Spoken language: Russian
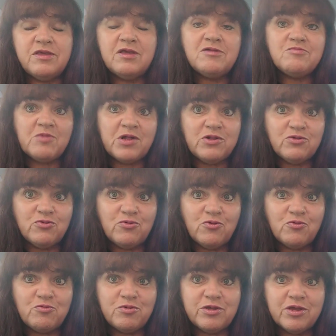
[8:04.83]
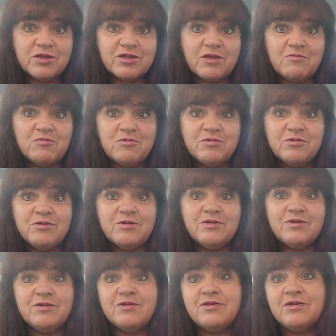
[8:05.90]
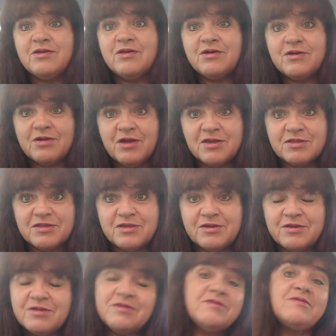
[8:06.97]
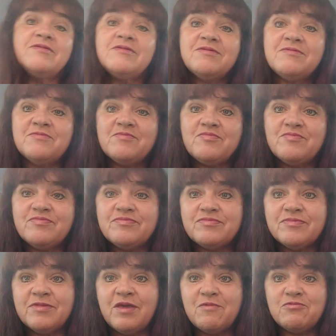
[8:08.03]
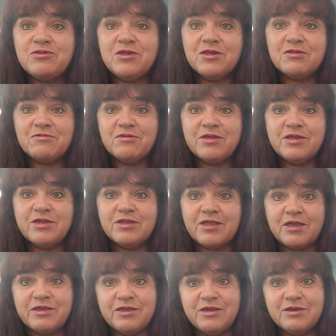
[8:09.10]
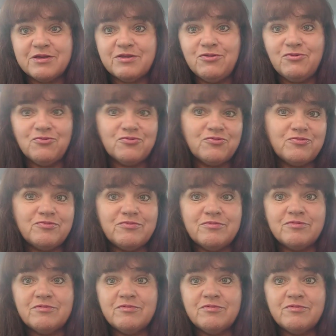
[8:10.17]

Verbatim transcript: дел полно у меня там разных, и общественных, и таких, ну,